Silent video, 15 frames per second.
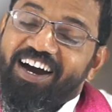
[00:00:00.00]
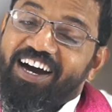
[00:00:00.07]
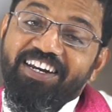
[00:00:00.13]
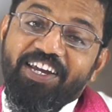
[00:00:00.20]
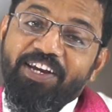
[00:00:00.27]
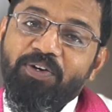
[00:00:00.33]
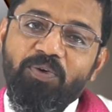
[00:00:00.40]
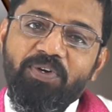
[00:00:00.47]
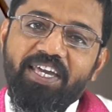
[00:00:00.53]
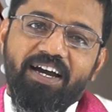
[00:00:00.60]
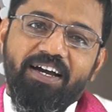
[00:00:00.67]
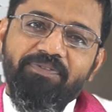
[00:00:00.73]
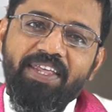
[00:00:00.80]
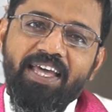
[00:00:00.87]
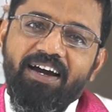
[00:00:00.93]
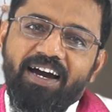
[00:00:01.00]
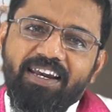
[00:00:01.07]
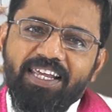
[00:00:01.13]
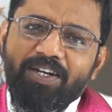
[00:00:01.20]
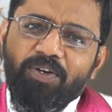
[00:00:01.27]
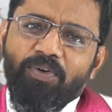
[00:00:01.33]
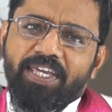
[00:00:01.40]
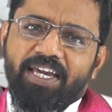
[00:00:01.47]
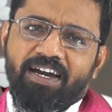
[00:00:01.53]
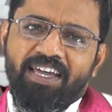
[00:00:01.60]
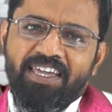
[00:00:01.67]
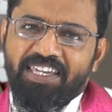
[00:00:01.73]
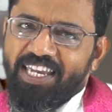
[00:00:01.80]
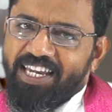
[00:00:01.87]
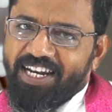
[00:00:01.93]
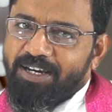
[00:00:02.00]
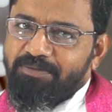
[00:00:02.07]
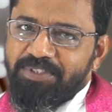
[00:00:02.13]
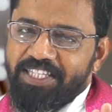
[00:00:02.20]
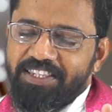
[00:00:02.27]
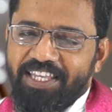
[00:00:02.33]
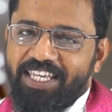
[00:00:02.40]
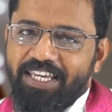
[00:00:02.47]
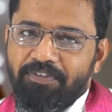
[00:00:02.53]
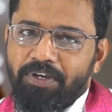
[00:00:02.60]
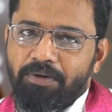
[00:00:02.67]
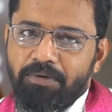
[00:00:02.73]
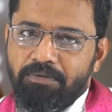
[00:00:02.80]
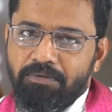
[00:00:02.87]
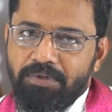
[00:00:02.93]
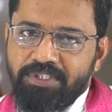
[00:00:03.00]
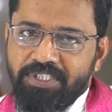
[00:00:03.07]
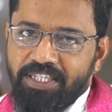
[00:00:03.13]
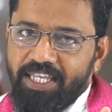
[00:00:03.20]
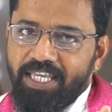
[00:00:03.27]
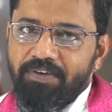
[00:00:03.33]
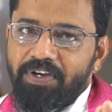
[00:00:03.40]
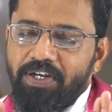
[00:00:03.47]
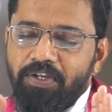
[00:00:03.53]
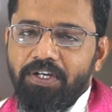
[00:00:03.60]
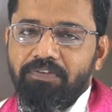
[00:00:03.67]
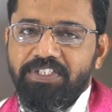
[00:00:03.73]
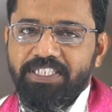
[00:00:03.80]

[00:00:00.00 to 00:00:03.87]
அலேலூயா அலேலூயா இங்கு நாம் சிந்திக்க வே சிந்திக்க வேண்டிய ஒரு